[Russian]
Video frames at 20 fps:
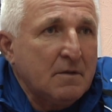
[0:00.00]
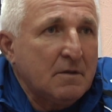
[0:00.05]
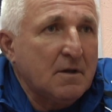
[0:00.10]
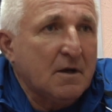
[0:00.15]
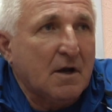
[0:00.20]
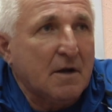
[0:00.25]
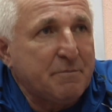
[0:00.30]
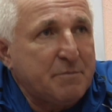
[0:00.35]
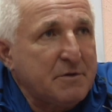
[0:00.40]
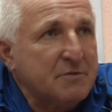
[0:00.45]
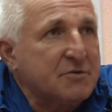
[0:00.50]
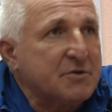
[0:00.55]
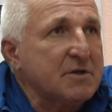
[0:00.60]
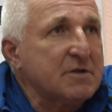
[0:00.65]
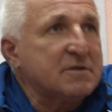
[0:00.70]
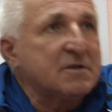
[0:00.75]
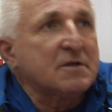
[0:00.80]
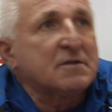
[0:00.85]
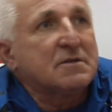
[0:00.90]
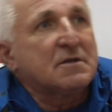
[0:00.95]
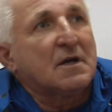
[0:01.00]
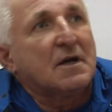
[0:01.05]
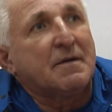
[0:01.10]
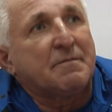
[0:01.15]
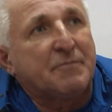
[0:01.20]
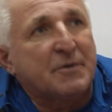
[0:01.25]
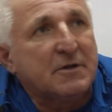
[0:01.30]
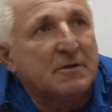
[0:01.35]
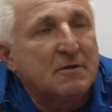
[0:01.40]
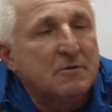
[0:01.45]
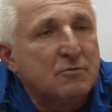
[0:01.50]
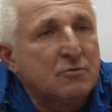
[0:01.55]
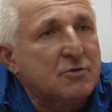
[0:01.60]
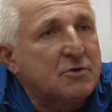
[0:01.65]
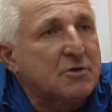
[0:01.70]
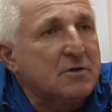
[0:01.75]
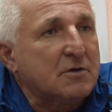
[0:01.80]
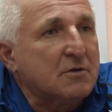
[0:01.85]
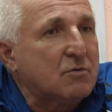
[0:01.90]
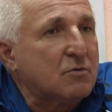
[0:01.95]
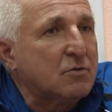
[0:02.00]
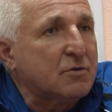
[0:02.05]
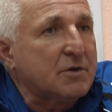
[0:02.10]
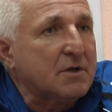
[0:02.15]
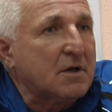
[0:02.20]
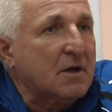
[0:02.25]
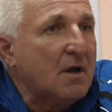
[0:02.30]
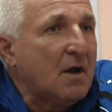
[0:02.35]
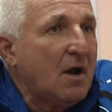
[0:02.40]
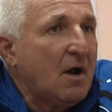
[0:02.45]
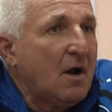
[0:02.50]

накопившееся за предыдущие годы.